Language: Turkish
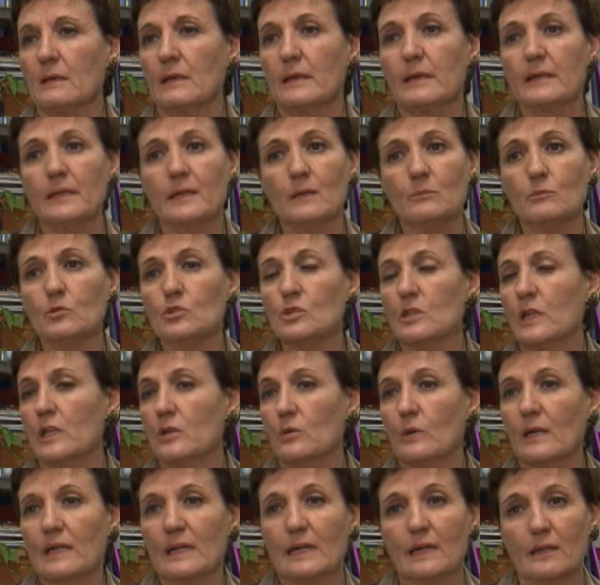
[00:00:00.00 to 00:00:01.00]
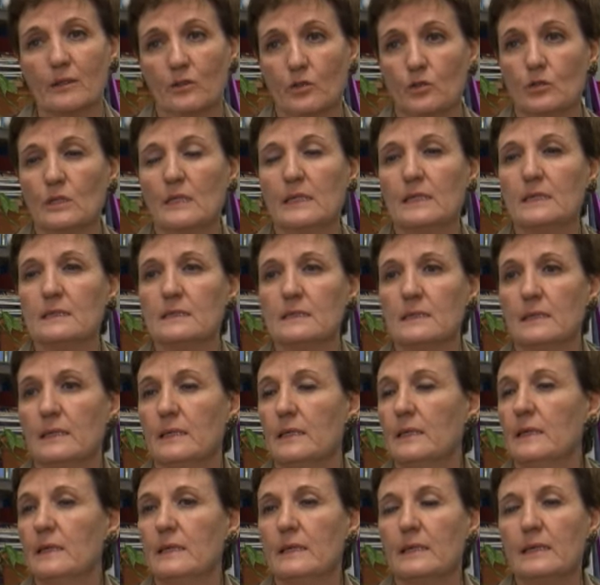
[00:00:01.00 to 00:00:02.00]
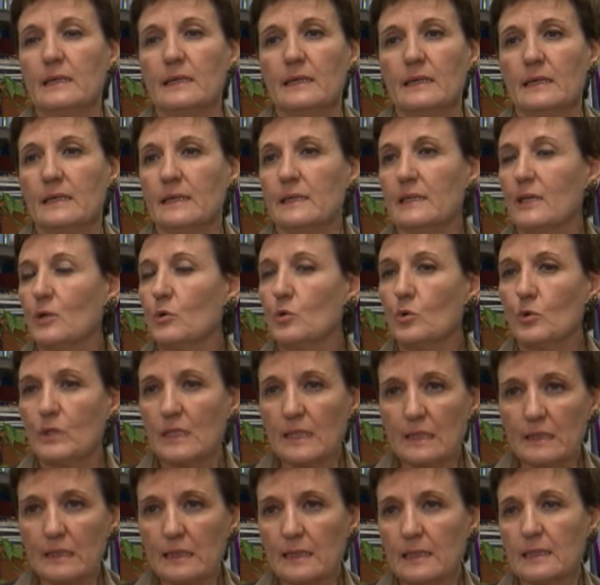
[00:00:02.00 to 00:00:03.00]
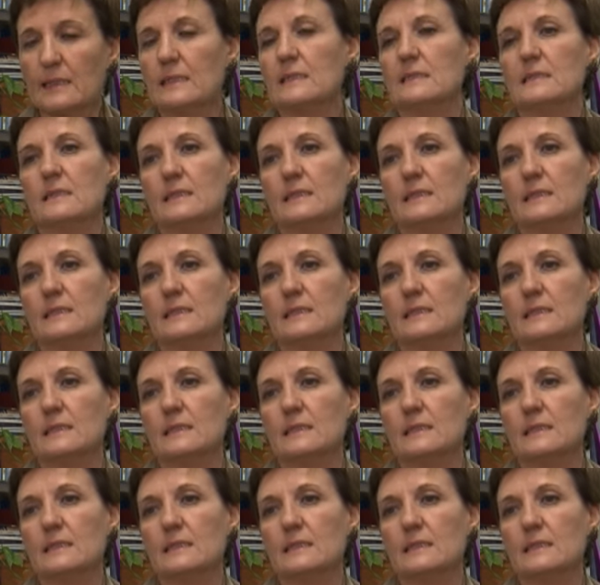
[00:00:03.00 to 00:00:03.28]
tıbbi veya sosyal açıklaması olamaz. Sí.